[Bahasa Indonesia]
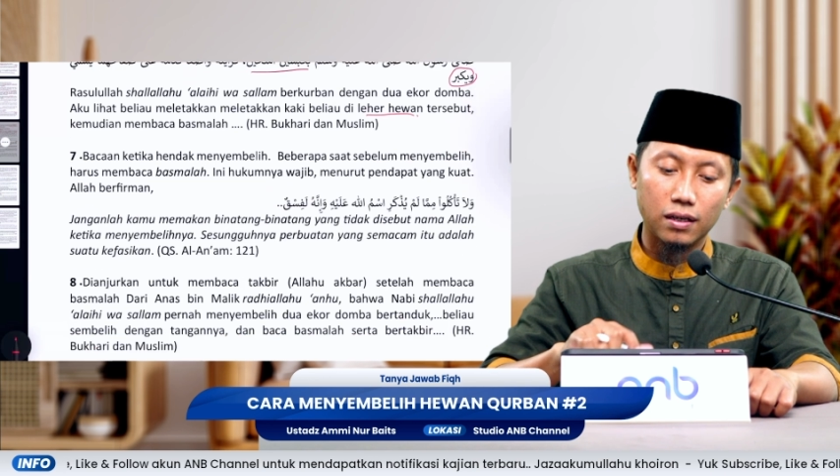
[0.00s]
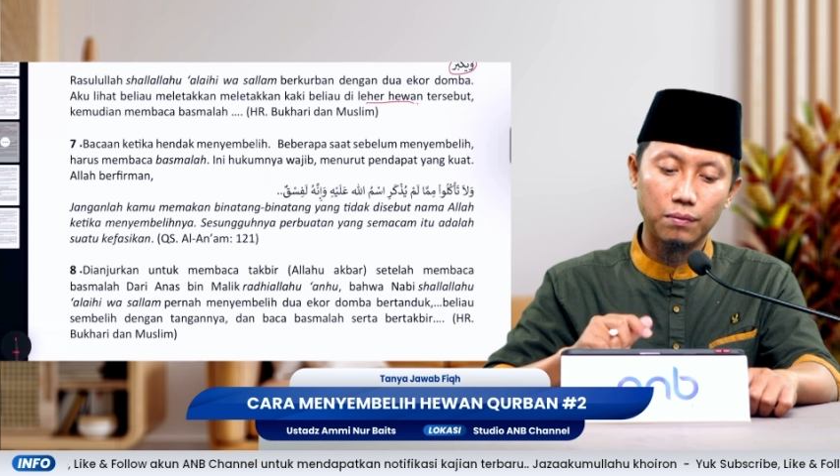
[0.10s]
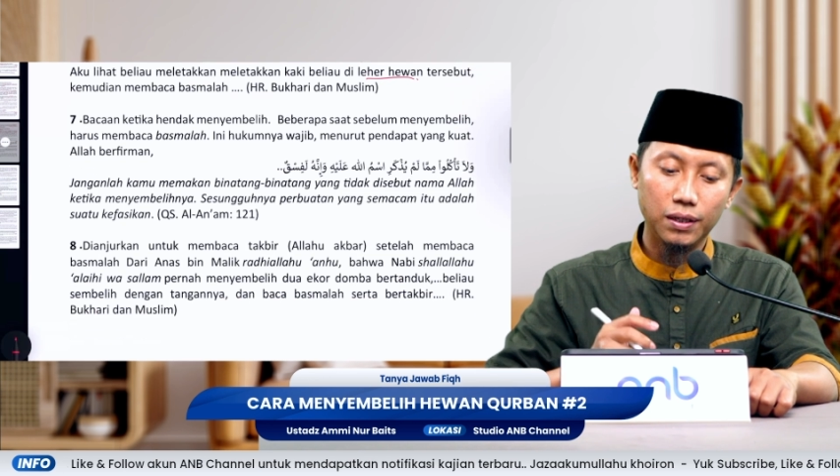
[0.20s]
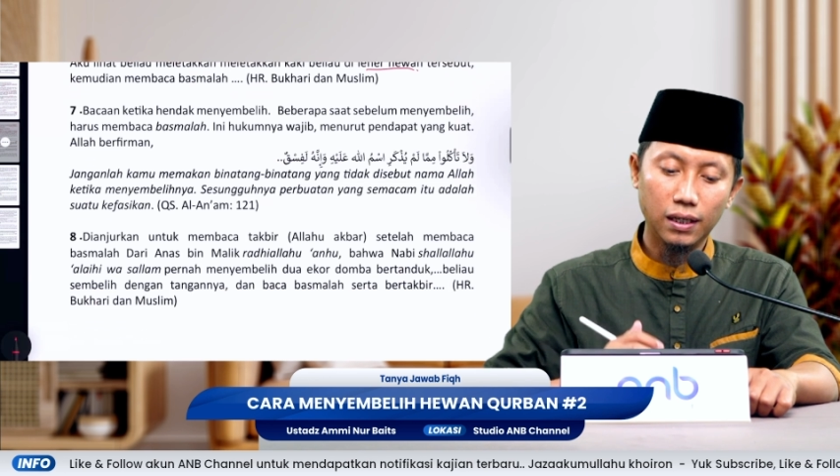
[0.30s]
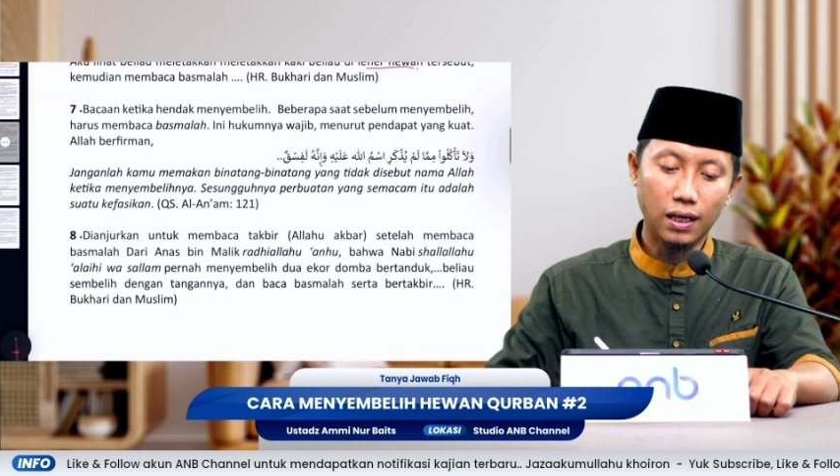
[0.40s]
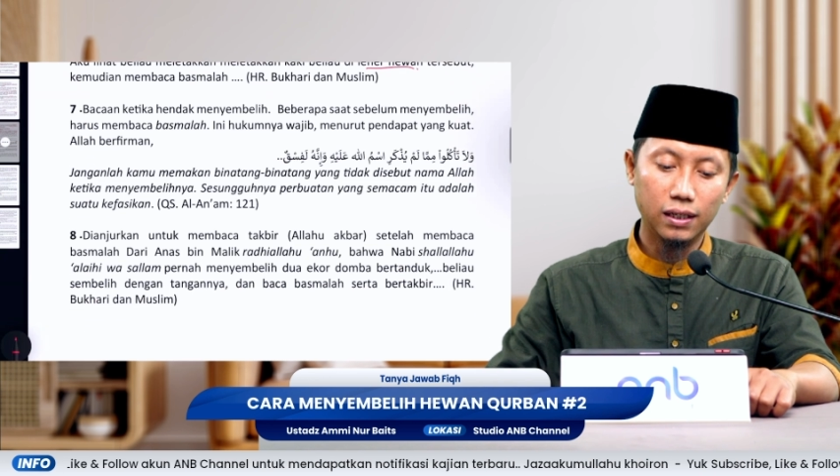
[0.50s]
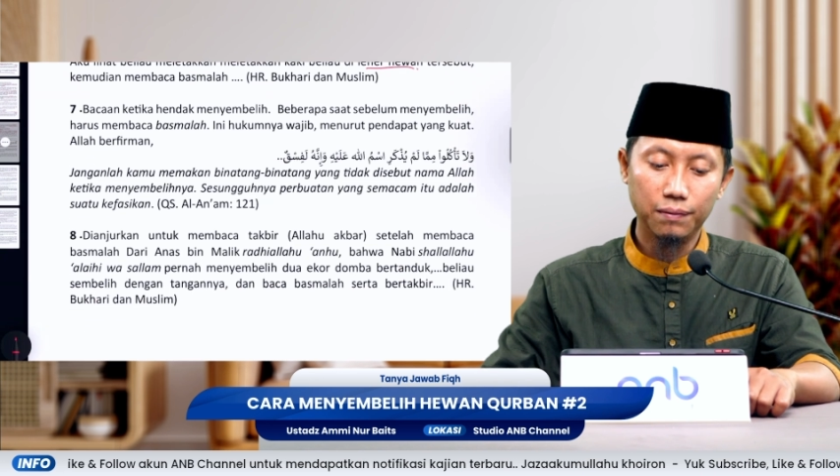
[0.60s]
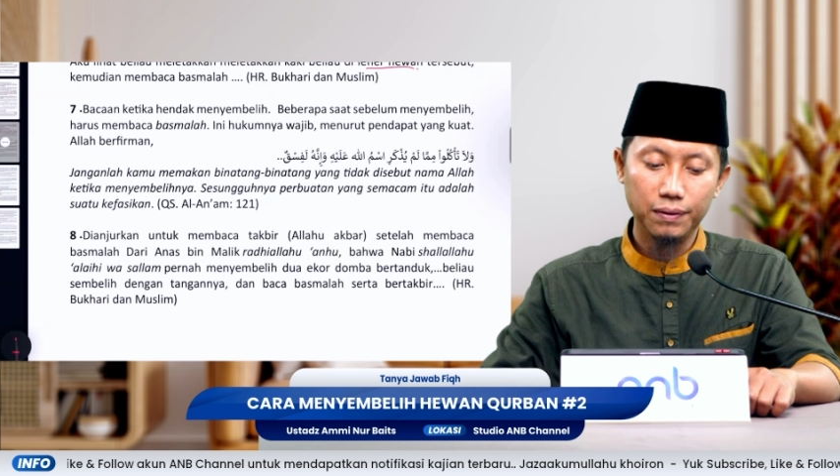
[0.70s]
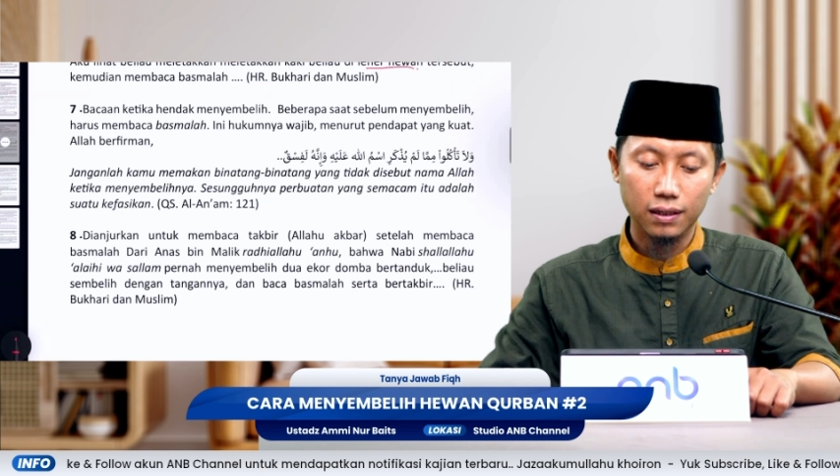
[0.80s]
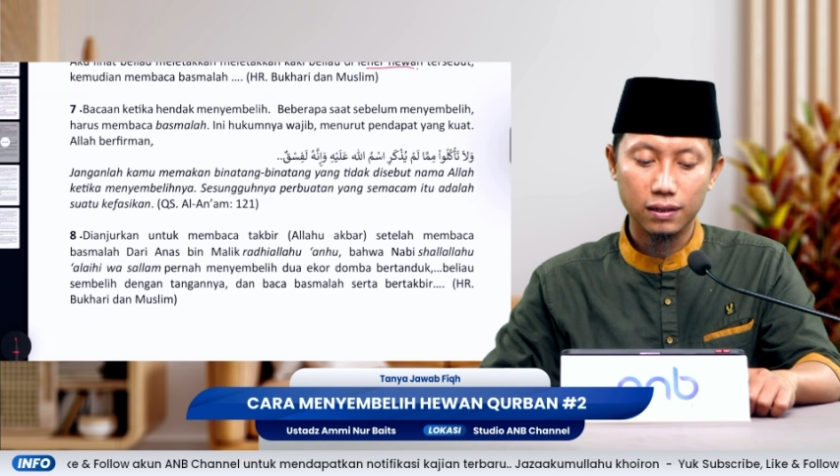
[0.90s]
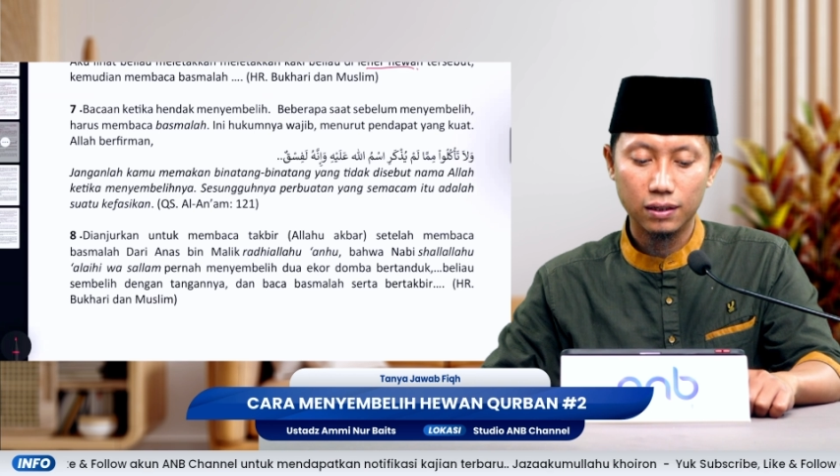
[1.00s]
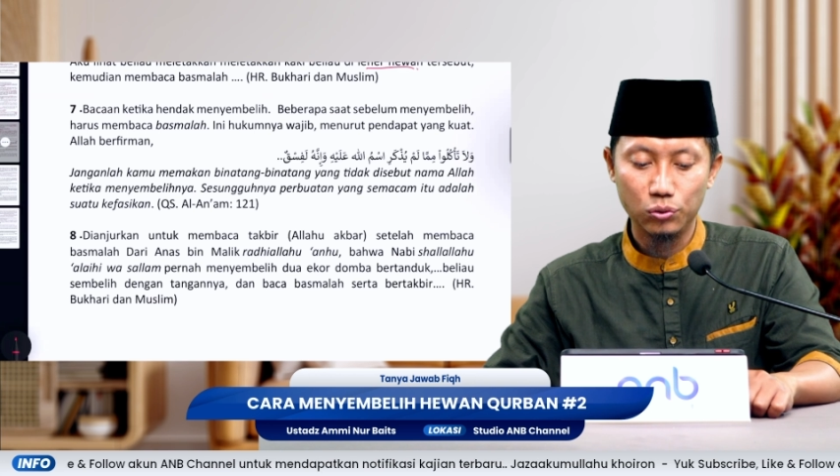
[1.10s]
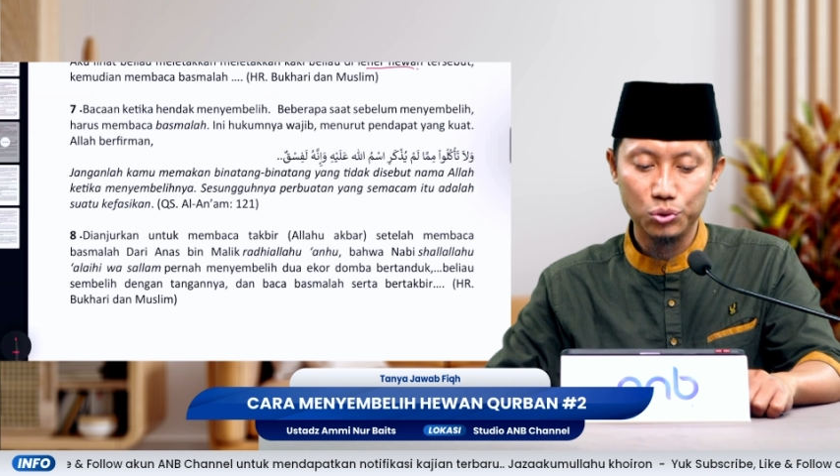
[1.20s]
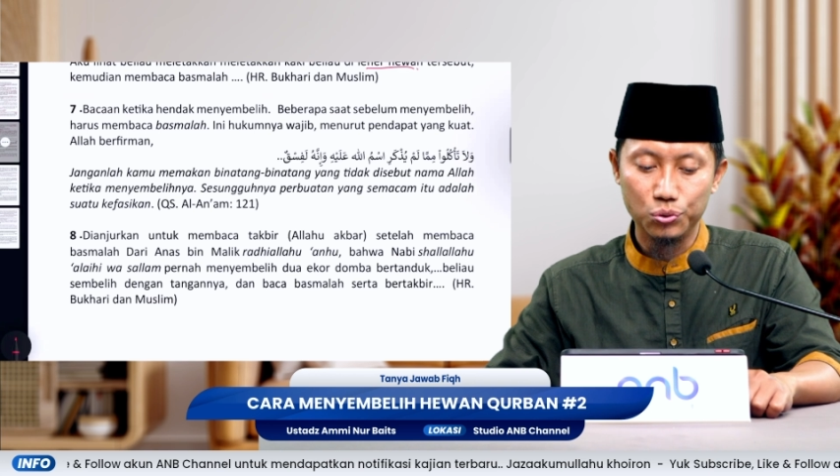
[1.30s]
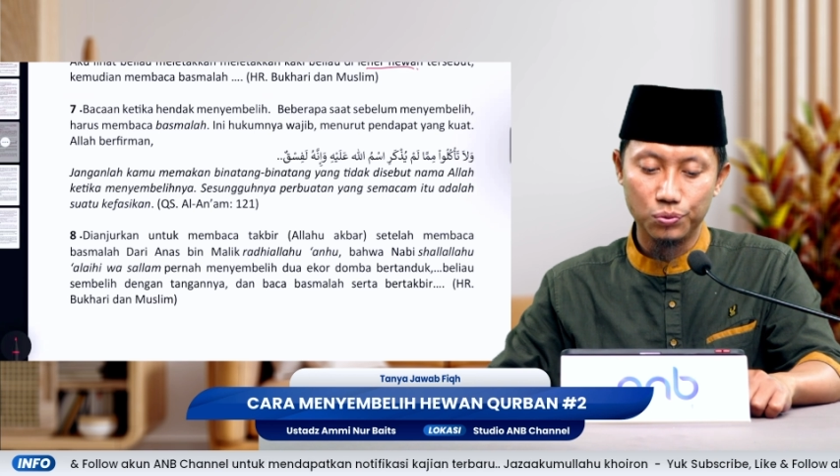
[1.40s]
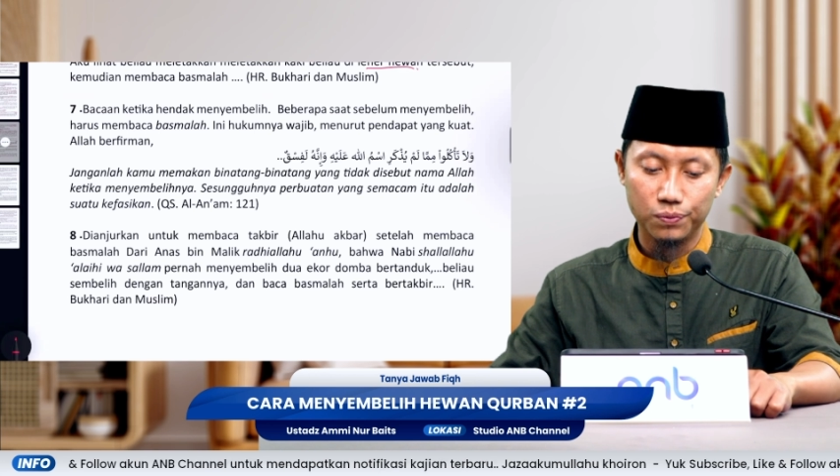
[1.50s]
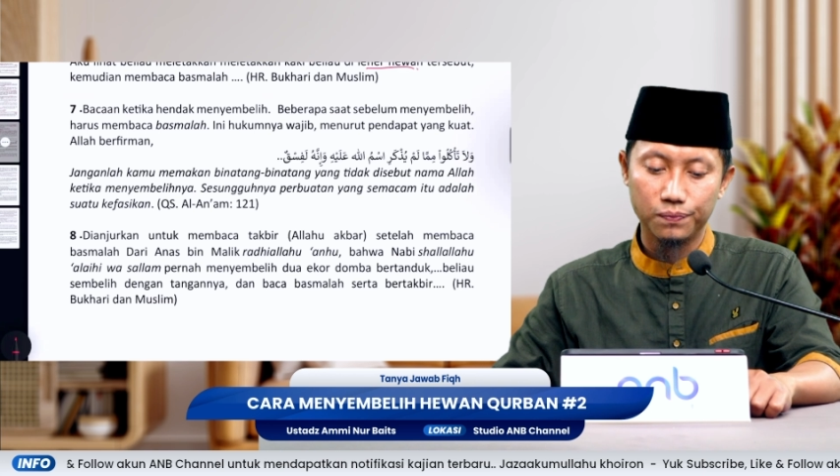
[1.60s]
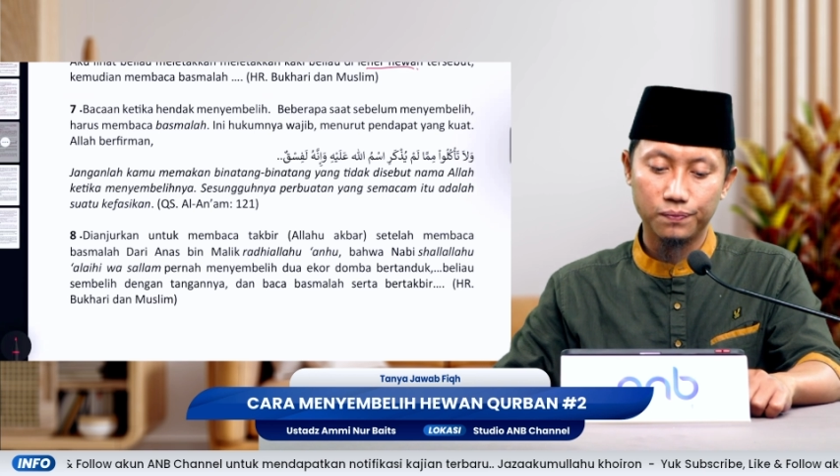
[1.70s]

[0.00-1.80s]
Kemudian adab yang ketujuh.